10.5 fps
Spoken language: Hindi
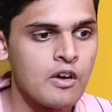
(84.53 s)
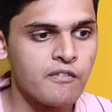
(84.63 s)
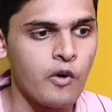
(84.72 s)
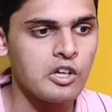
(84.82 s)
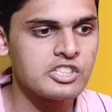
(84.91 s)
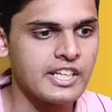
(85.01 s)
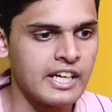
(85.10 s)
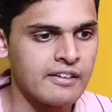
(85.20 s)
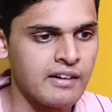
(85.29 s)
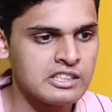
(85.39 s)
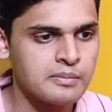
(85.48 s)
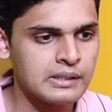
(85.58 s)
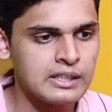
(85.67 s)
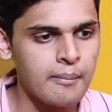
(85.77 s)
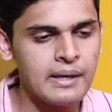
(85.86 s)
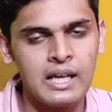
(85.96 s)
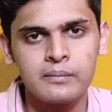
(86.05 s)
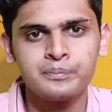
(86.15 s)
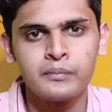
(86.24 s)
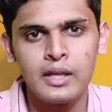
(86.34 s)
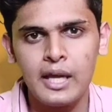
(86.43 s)
फॉर जे एडवांस मतलब यार
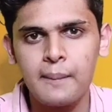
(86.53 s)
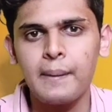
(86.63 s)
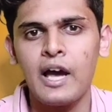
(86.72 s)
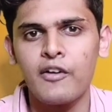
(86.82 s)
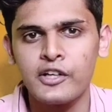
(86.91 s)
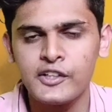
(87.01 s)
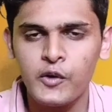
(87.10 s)
एक प्रायोरिटी